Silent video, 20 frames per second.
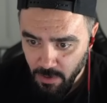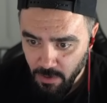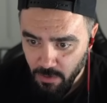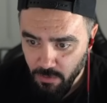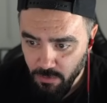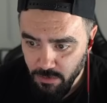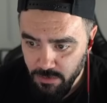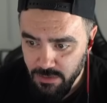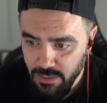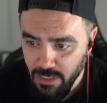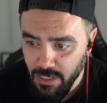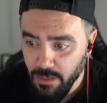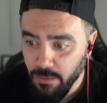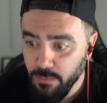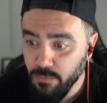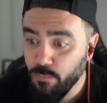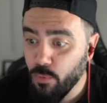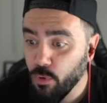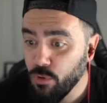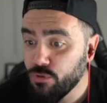O yüzden hani
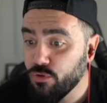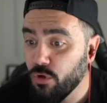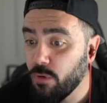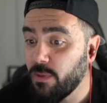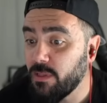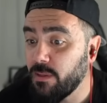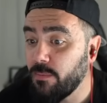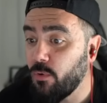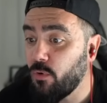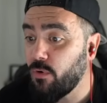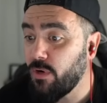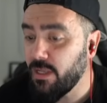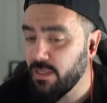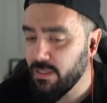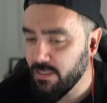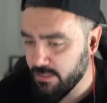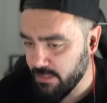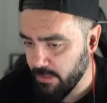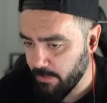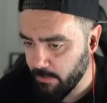polis olmadan oraya
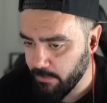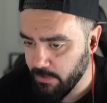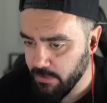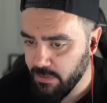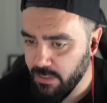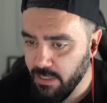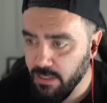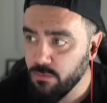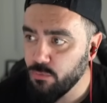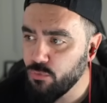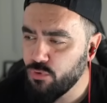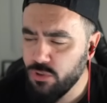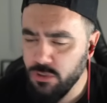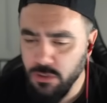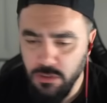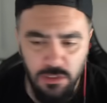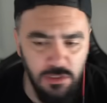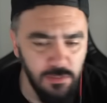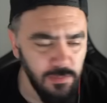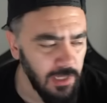girsem hemen direkt 3
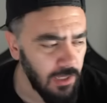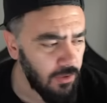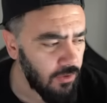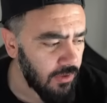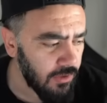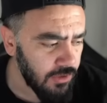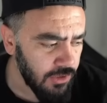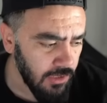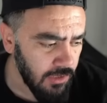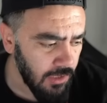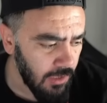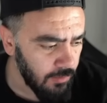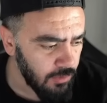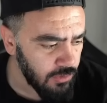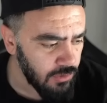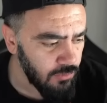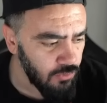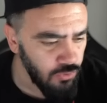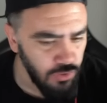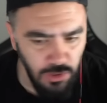yıldız mı geliyor? Yanlış hatırlamıyorsun.
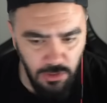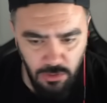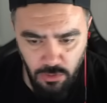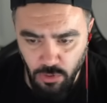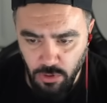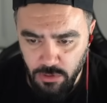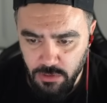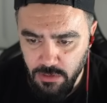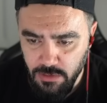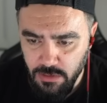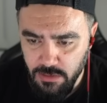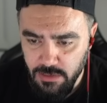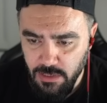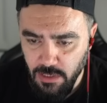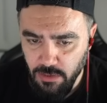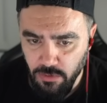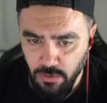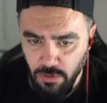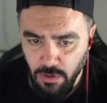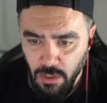3 ya da 4 yıldız
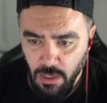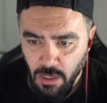geliyor.